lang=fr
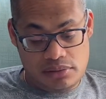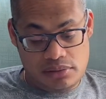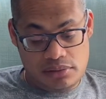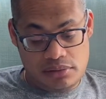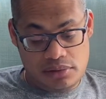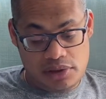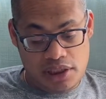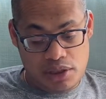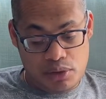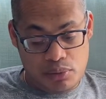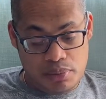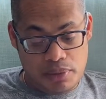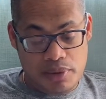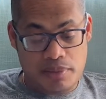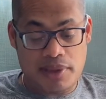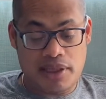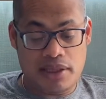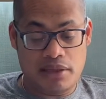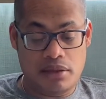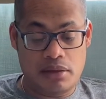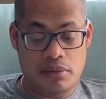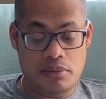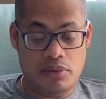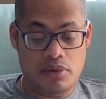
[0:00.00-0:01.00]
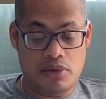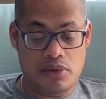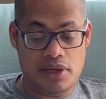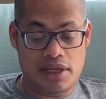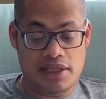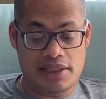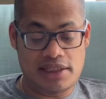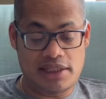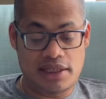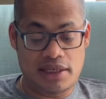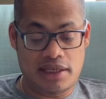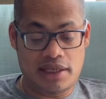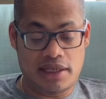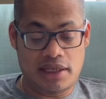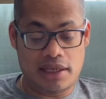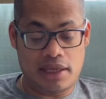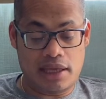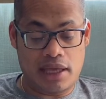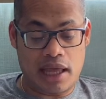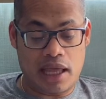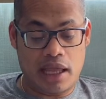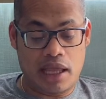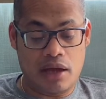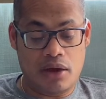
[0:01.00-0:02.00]
C'est le premier tome de la série
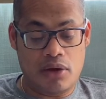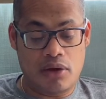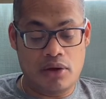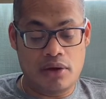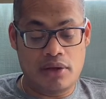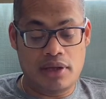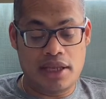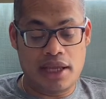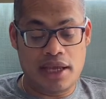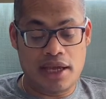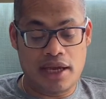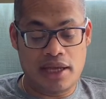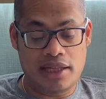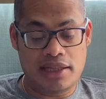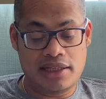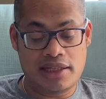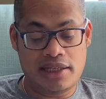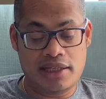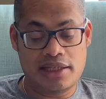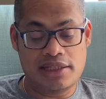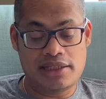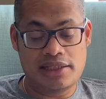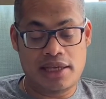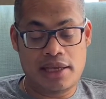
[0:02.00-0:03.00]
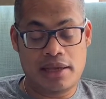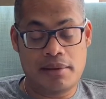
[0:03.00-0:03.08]
Iron Heretics